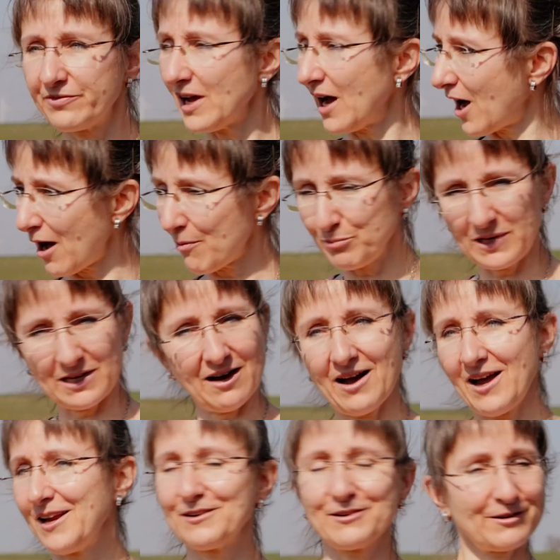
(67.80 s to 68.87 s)
wir haben
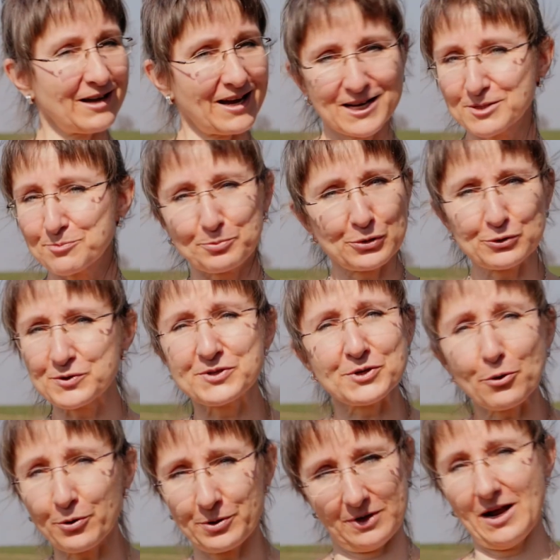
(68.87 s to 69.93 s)
hier eine
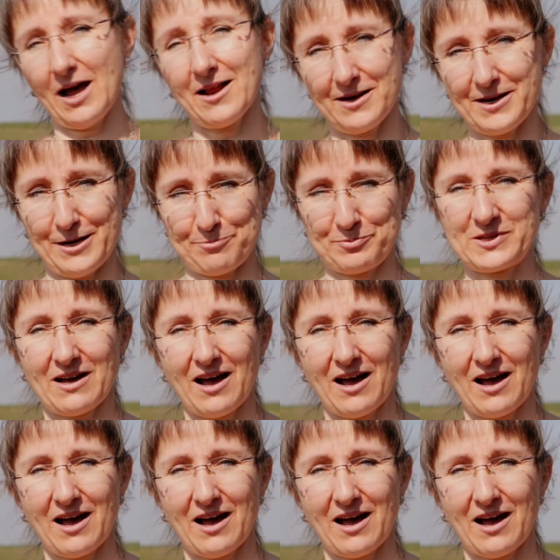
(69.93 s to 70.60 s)
Explosion erlebt